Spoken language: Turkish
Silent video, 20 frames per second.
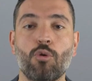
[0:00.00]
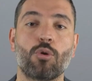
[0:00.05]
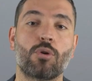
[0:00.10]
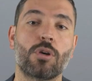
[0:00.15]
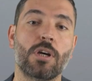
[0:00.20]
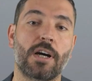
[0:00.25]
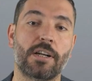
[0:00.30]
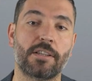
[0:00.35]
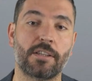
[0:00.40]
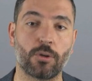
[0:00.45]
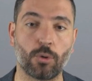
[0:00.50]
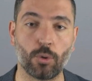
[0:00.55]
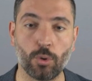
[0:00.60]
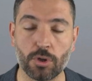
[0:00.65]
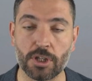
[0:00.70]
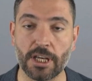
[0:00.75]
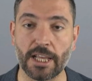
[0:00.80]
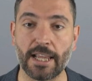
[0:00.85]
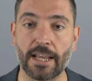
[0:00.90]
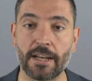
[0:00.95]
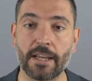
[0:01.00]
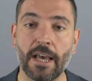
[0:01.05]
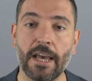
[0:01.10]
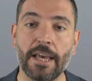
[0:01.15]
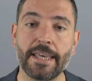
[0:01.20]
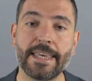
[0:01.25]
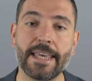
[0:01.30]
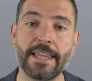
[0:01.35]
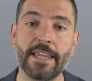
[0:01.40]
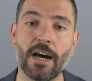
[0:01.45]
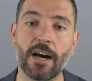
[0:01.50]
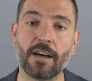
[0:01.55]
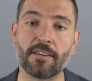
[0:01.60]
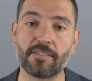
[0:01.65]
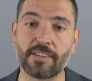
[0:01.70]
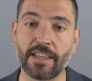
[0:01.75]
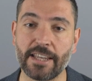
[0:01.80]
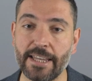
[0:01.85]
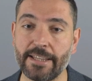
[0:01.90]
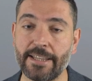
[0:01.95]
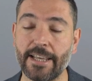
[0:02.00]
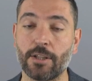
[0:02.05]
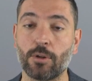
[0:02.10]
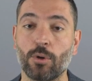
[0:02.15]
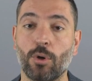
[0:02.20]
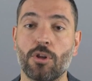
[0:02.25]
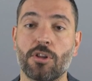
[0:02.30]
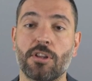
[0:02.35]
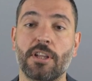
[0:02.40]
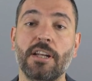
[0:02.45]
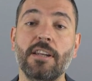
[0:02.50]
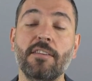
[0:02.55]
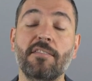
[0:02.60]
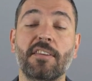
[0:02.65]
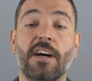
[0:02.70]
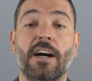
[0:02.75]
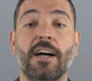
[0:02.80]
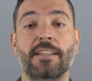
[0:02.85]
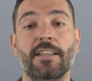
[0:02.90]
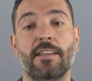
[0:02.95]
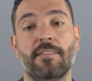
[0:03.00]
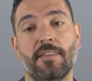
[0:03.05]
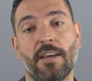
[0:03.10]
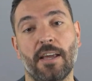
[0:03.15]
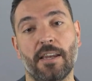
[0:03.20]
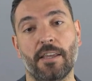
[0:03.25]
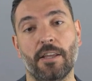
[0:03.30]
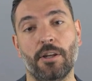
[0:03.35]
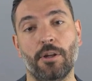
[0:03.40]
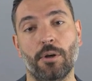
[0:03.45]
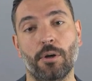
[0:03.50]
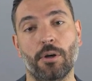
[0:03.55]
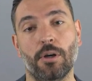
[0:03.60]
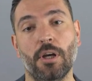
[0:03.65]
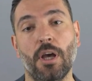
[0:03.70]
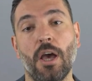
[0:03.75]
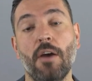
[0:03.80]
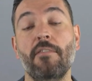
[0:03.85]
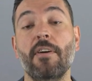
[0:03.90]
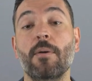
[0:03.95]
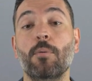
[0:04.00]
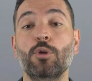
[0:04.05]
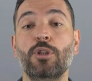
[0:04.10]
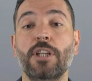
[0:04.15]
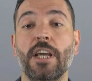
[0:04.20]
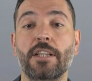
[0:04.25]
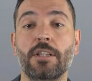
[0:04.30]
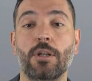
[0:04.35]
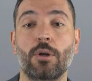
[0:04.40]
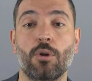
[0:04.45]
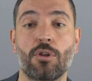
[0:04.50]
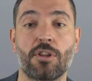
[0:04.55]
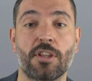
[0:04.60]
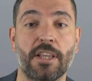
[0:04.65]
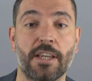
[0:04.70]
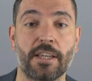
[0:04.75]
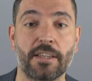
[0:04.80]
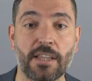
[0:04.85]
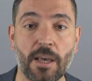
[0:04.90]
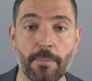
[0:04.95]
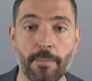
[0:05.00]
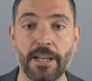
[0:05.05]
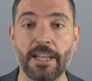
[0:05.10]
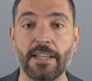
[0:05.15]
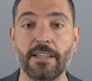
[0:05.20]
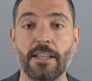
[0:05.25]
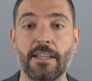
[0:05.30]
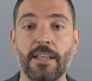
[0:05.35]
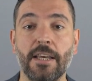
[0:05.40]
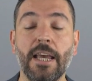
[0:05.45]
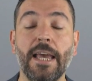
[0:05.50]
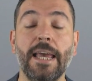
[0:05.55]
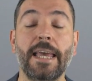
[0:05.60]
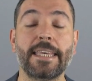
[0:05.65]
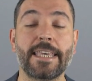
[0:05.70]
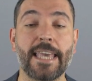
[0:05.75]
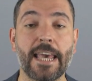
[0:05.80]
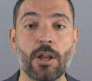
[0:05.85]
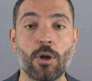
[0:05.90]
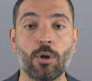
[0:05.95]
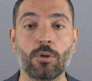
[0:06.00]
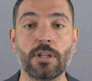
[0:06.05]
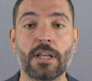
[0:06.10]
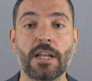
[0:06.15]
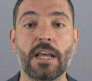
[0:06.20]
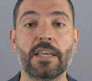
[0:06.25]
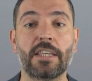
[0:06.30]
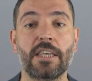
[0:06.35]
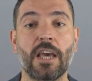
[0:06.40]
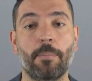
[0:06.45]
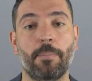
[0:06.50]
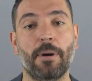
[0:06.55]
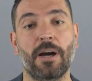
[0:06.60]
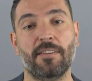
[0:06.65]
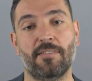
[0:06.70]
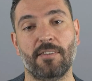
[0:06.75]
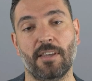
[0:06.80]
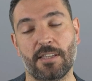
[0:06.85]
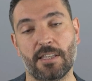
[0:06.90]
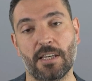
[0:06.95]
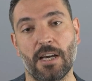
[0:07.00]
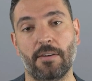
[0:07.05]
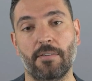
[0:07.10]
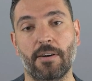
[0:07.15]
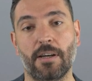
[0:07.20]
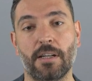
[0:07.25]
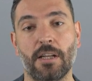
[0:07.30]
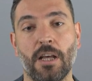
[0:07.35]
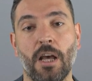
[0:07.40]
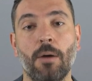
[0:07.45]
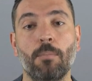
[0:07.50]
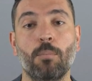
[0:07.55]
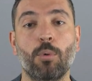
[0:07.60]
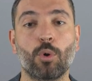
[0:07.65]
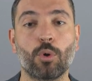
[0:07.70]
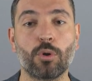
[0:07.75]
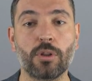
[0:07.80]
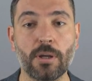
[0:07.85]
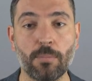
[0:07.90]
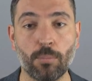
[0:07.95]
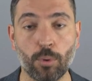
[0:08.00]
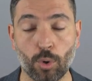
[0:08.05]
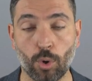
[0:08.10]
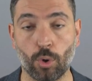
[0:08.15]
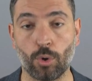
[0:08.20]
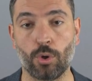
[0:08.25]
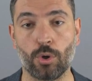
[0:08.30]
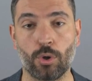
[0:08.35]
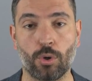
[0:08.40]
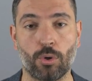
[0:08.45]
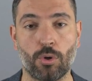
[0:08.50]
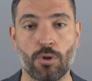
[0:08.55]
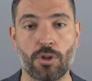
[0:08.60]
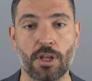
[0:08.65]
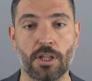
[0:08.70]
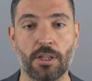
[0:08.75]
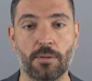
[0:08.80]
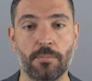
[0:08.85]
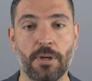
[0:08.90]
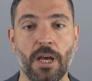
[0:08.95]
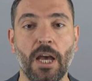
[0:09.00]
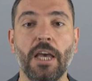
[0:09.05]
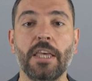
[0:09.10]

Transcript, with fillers: Çünkü artık ülkeler yeni askeri teknolojilerini sahada sergiliyor ve bu teknolojilerin temelinde de genel olarak yapay zeka var. Bugün de bu konuyu konuşalım.